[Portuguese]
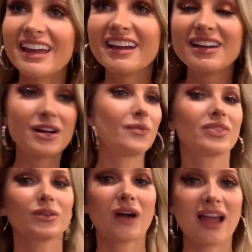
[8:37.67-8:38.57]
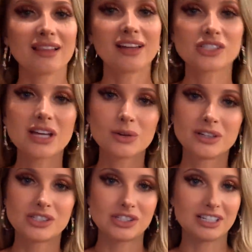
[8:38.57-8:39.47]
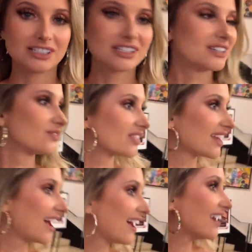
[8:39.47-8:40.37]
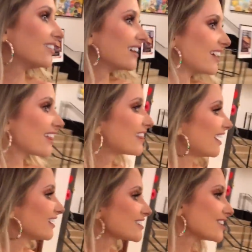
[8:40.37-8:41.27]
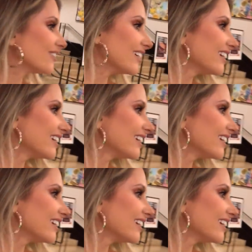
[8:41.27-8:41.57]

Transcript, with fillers: E o highlight da noite, gente. Tem que zoar.